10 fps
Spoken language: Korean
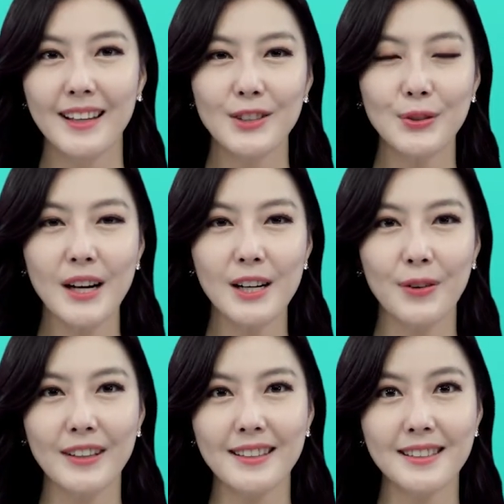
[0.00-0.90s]
수강을
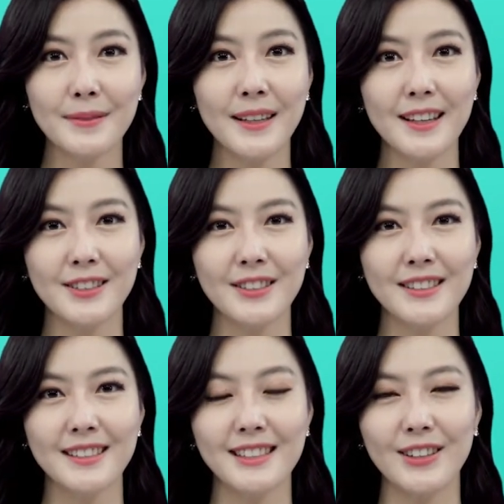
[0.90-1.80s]
원하는
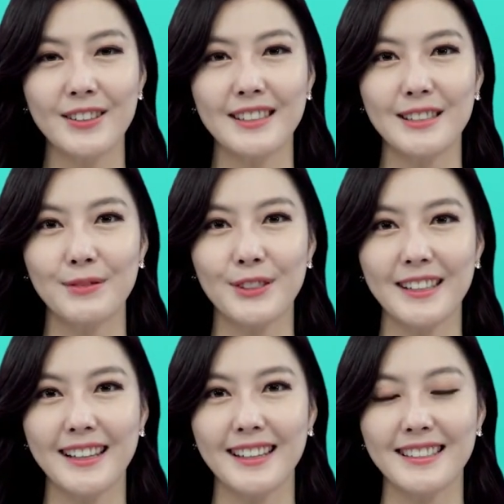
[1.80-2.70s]
시민께서는 7월
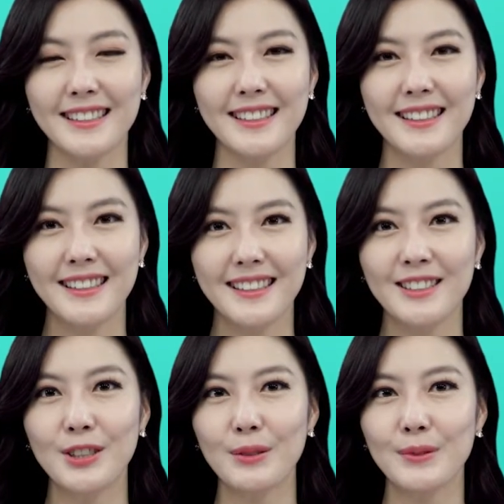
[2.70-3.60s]
26일까지
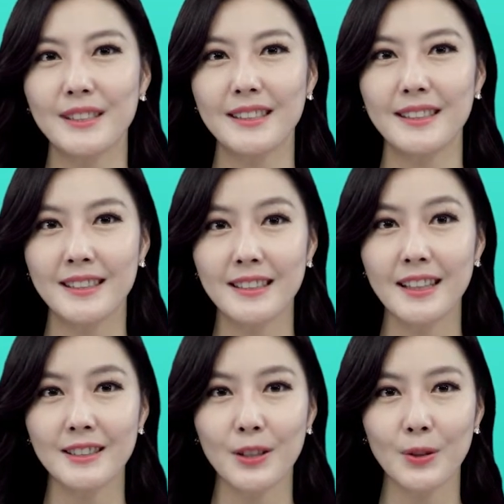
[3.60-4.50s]
의정부시
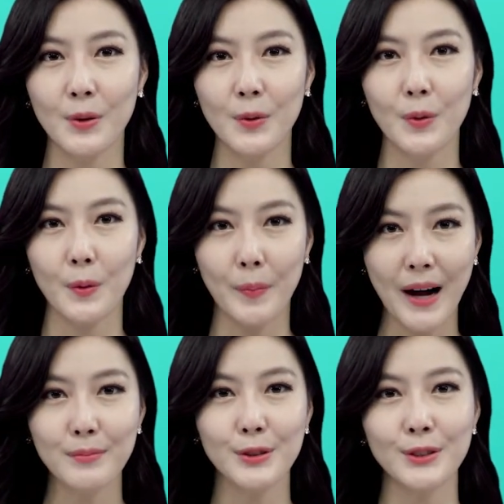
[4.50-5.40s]
일자리센터로
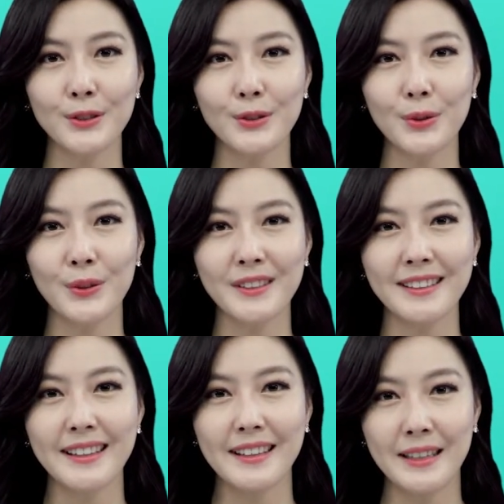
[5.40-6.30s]
방문
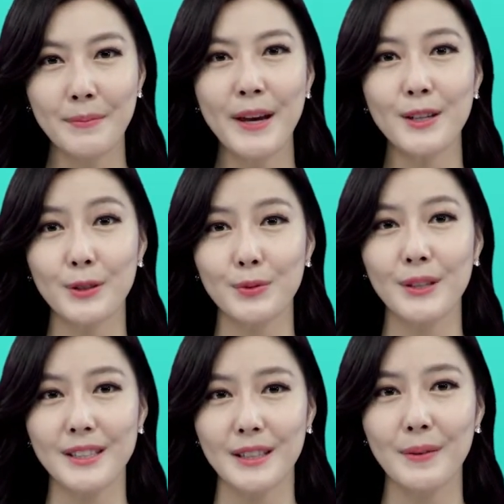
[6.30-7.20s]
또는 이메일
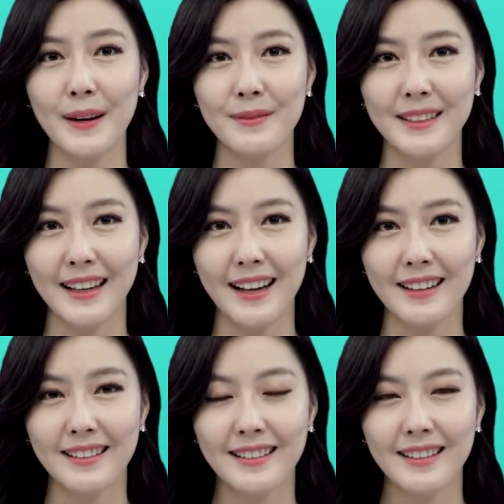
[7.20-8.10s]
접수하시기 바랍니다.
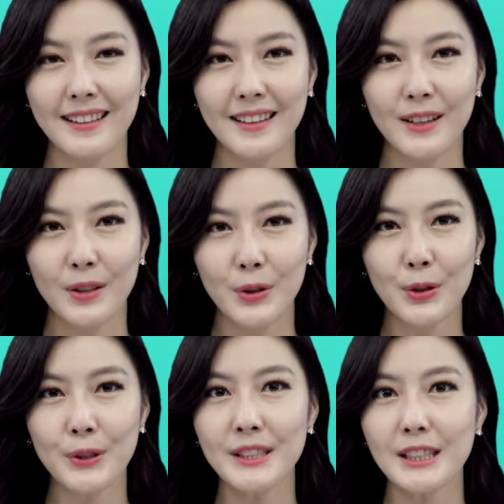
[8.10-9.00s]

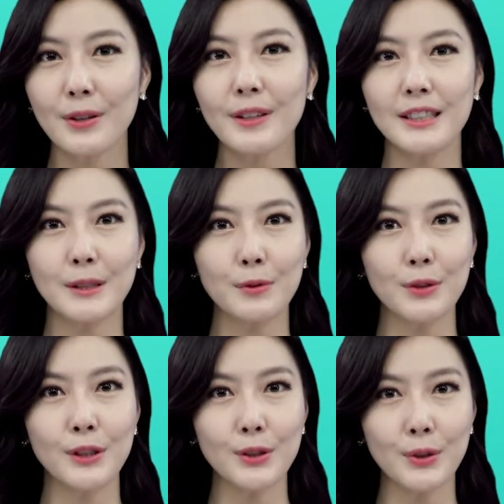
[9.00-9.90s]
교육은 7월
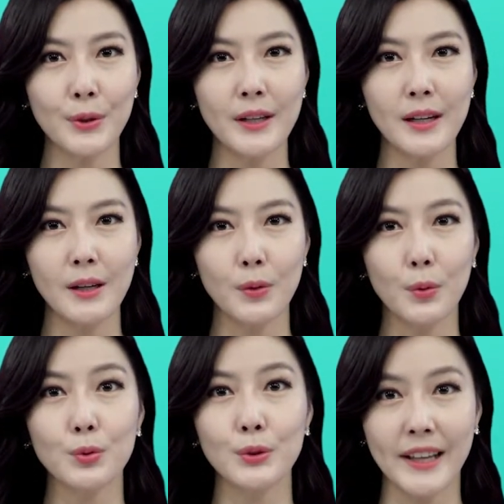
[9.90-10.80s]
29일 수요일
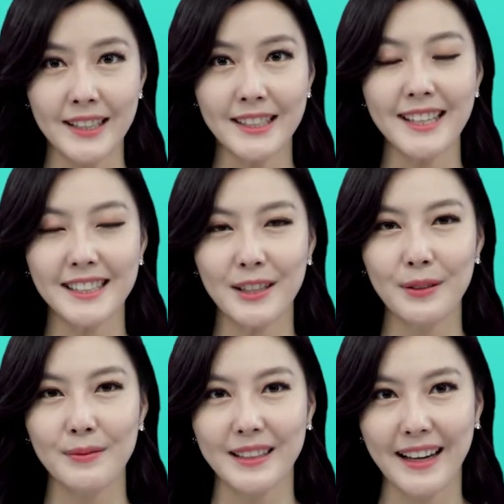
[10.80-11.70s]
오후 4시에
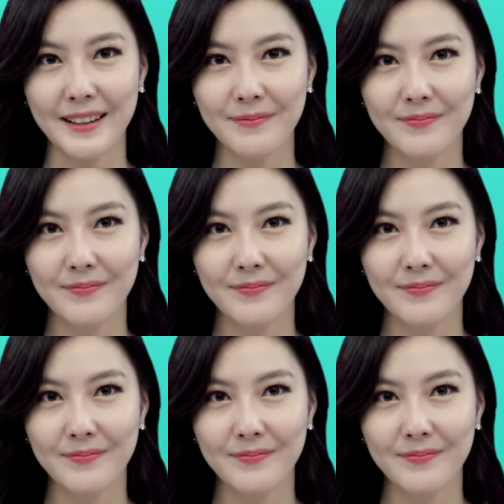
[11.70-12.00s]
진행됩니다.